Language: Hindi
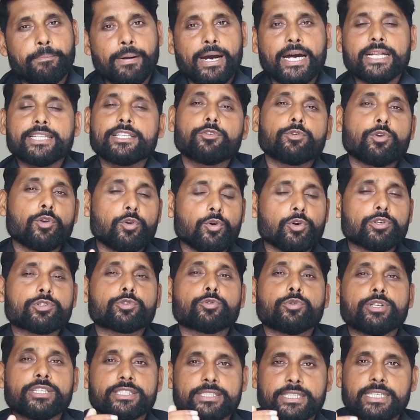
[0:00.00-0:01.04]
के बाद
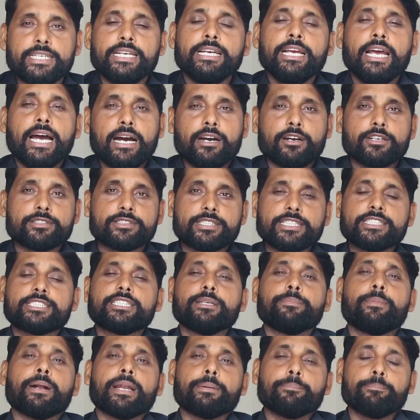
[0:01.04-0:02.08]
लोग थोड़ी सी
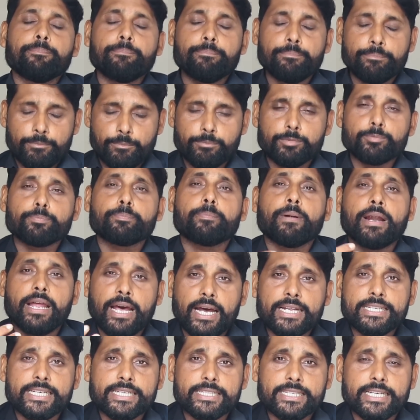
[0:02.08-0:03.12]
सीसी
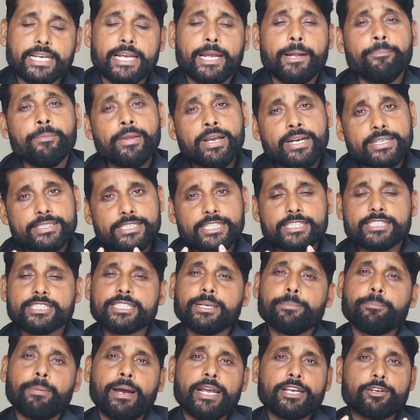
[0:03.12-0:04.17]
बढ़ा देते हैं
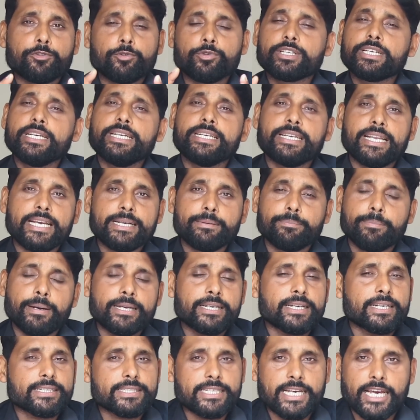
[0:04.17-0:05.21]
जिससे बाइक उनकी नई
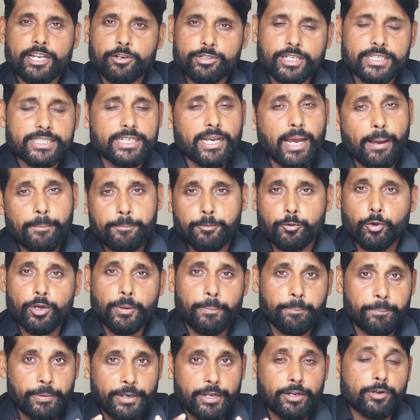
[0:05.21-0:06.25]
बनकर तैयार हो जाती है अब
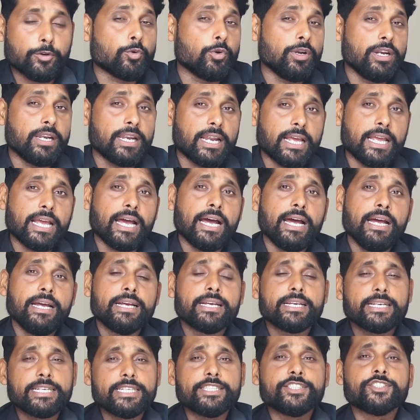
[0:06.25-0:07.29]
कोई बिल्कुल नया
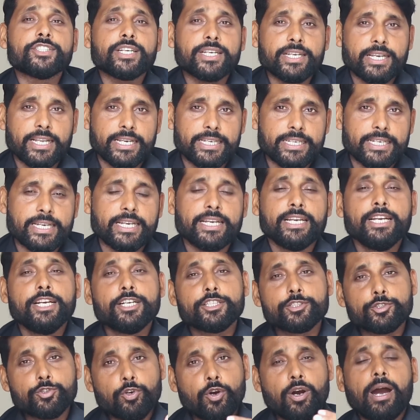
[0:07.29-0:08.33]
इंजन नहीं है
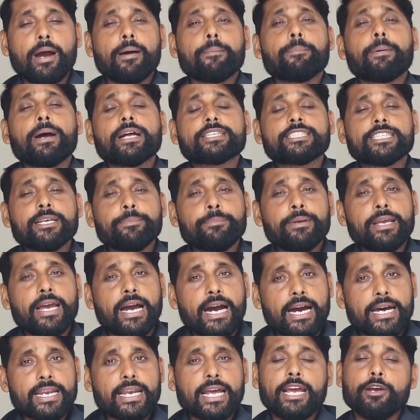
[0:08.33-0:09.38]
जो अपाचे में
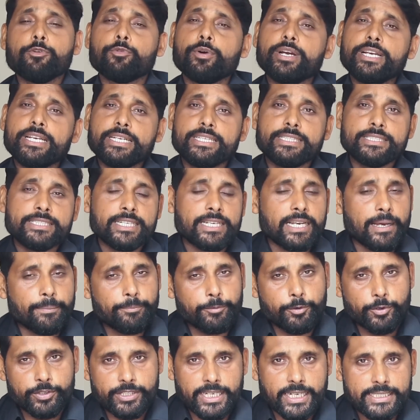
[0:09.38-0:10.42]
आ रहा है वही इंजन
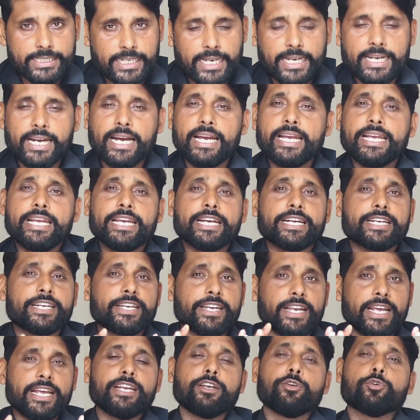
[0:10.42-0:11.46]
आपको दिया जाएगा एक
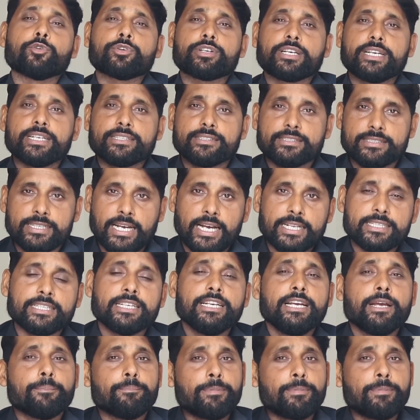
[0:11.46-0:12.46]
नए लुक के साथ